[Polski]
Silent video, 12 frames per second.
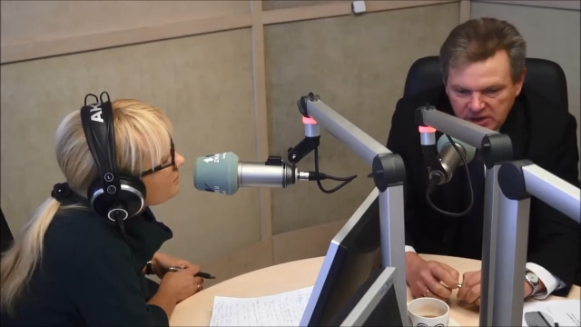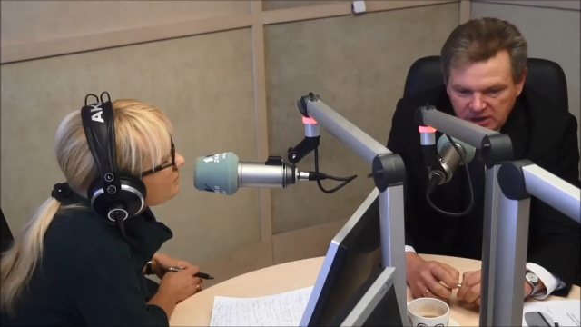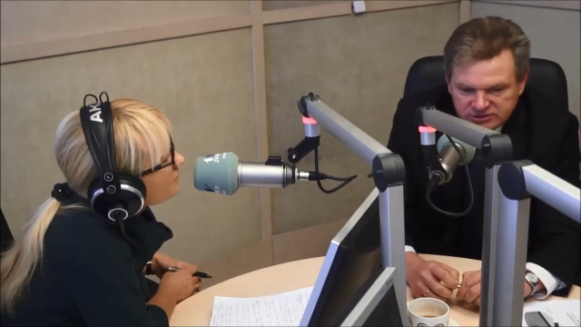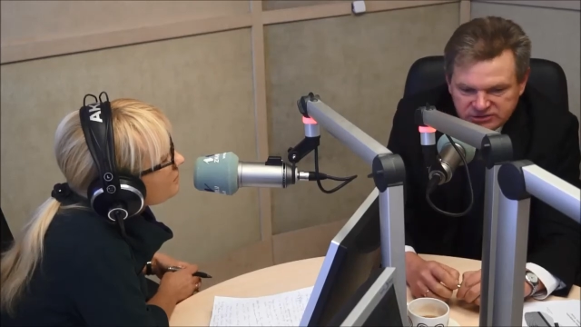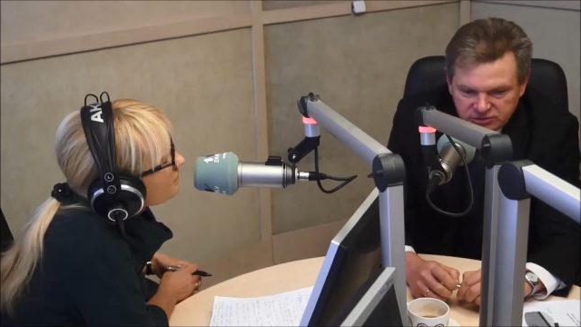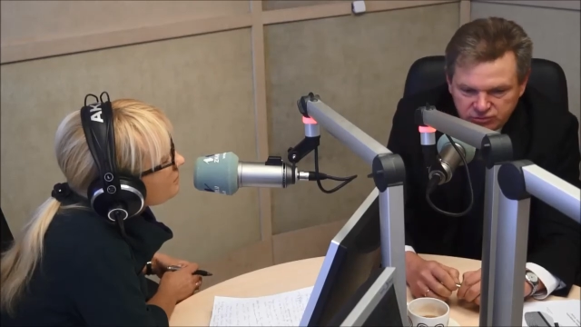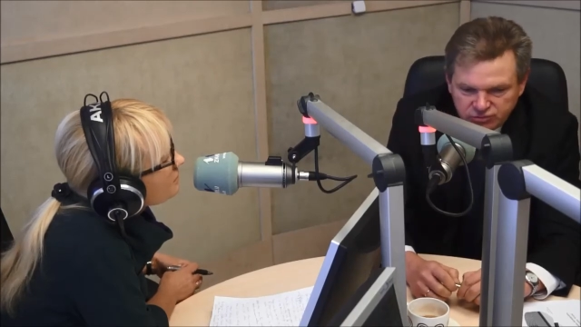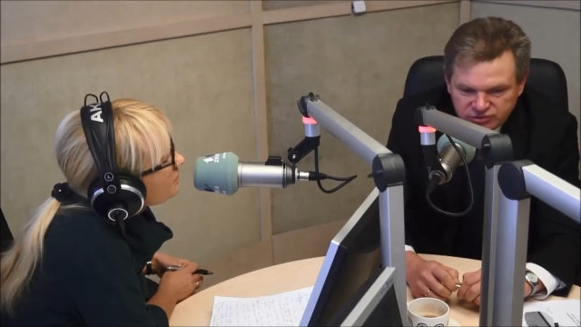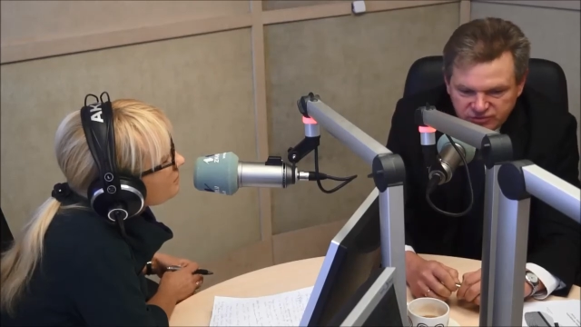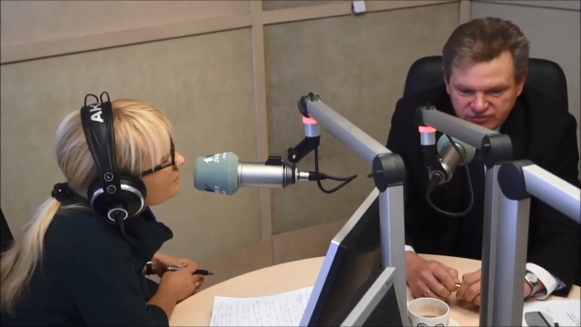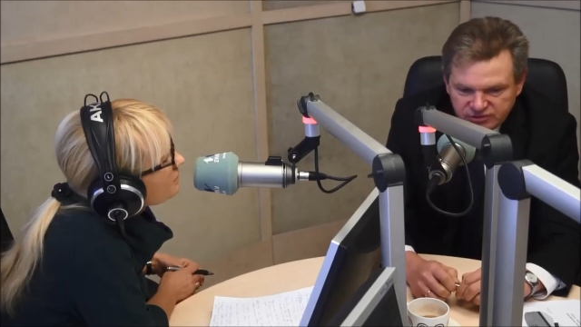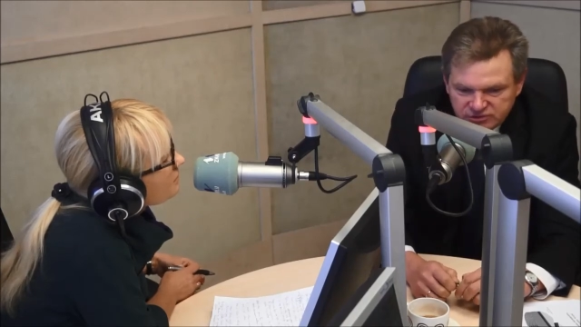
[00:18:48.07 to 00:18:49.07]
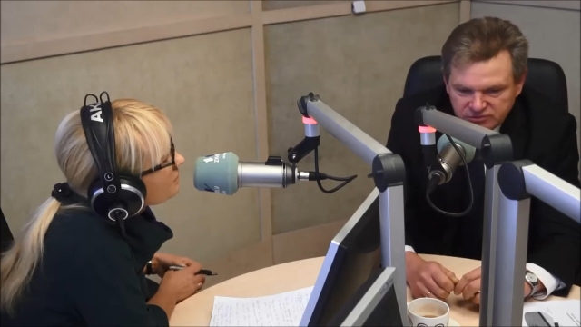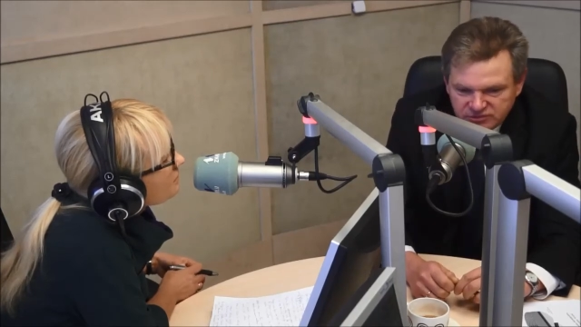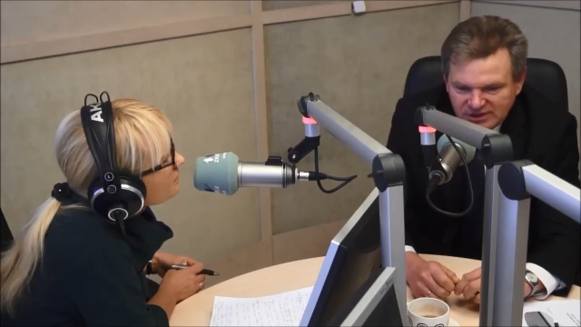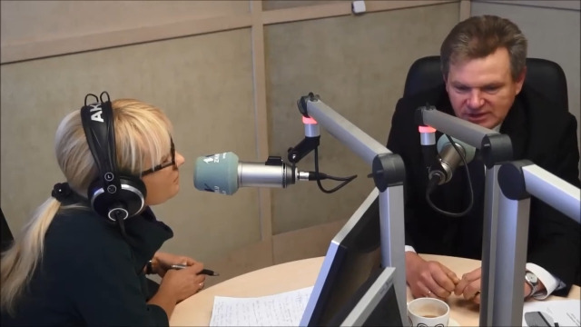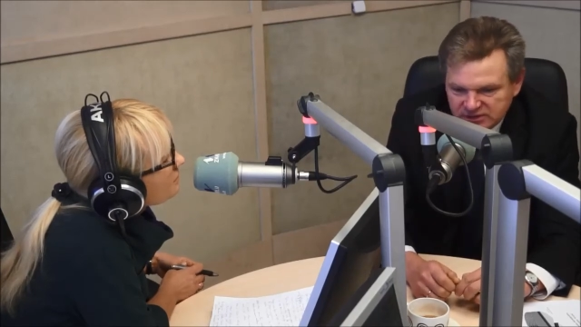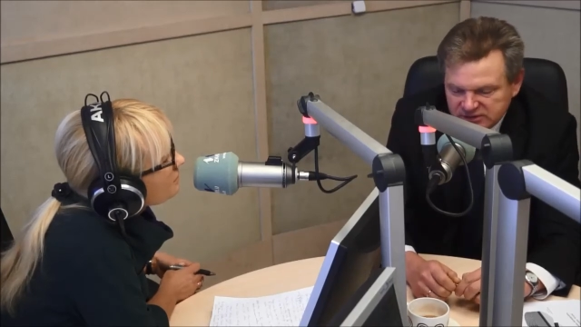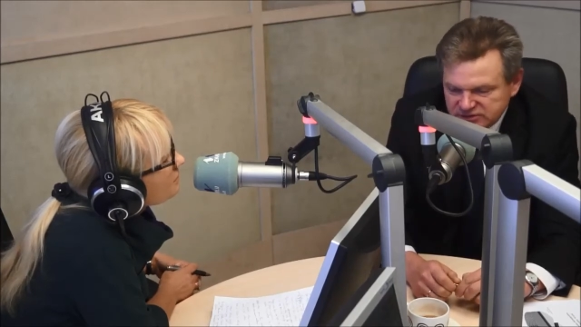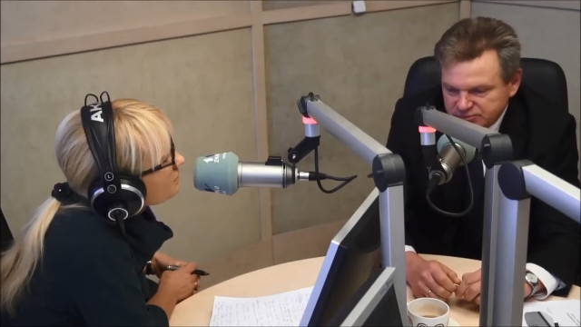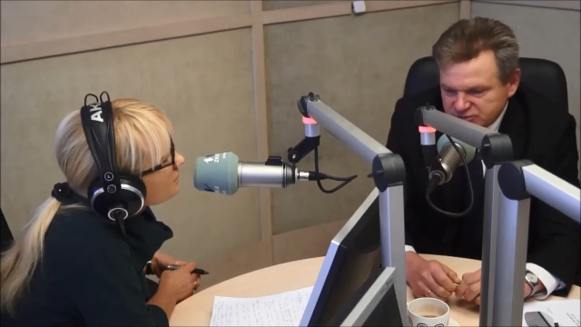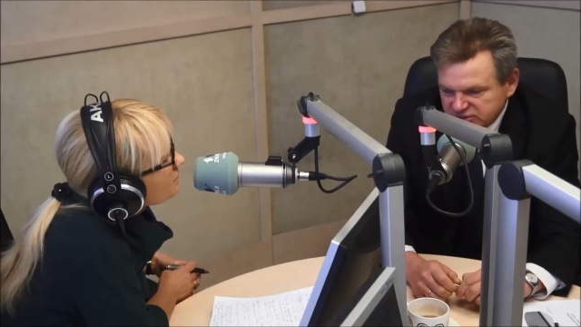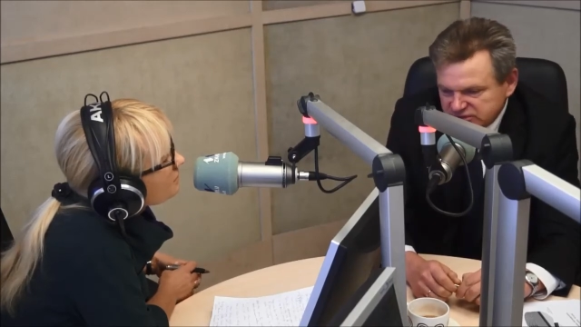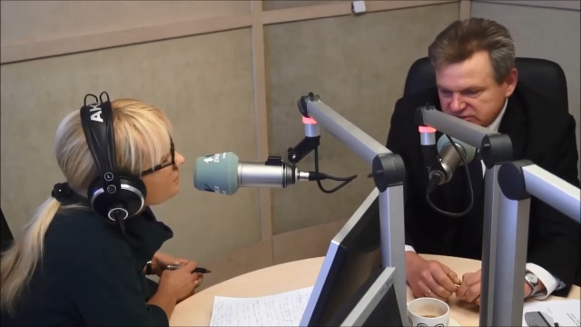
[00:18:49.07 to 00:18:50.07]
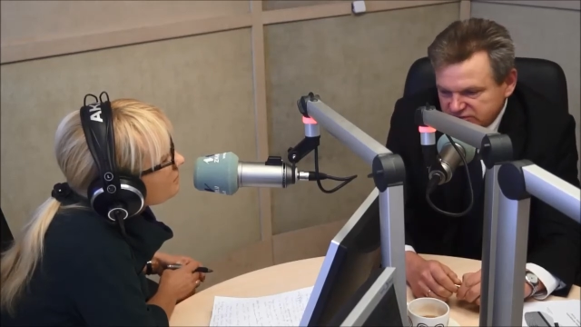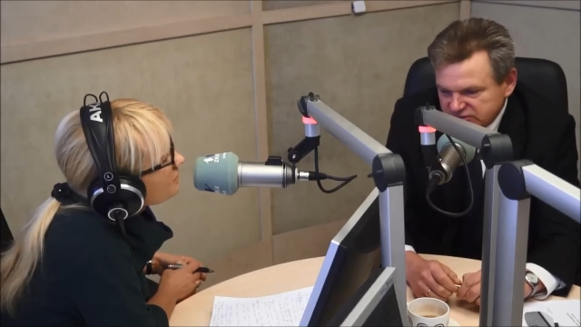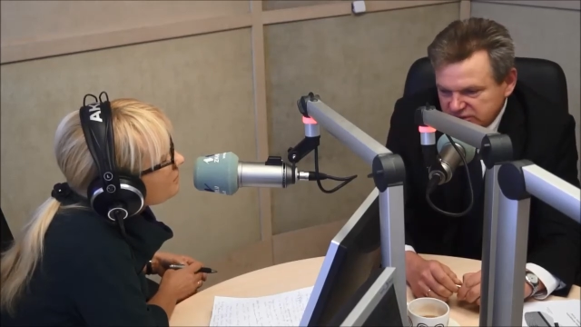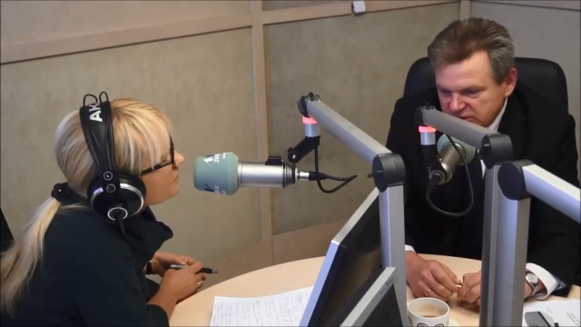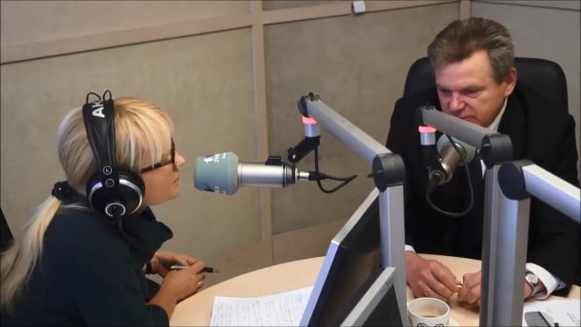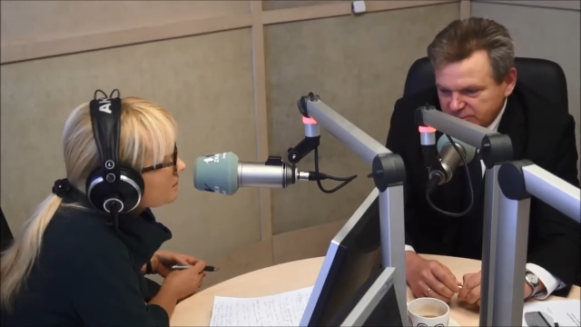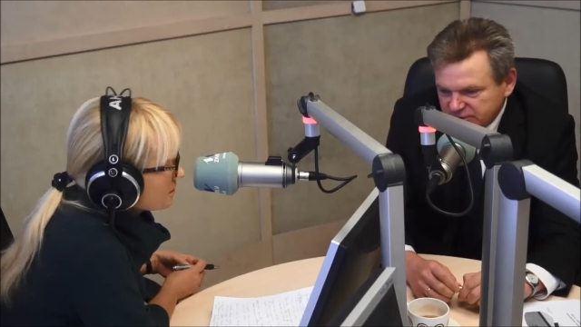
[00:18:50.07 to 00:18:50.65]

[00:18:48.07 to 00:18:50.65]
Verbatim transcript: a ci, którzy widzą, jak nasi przedstawiciele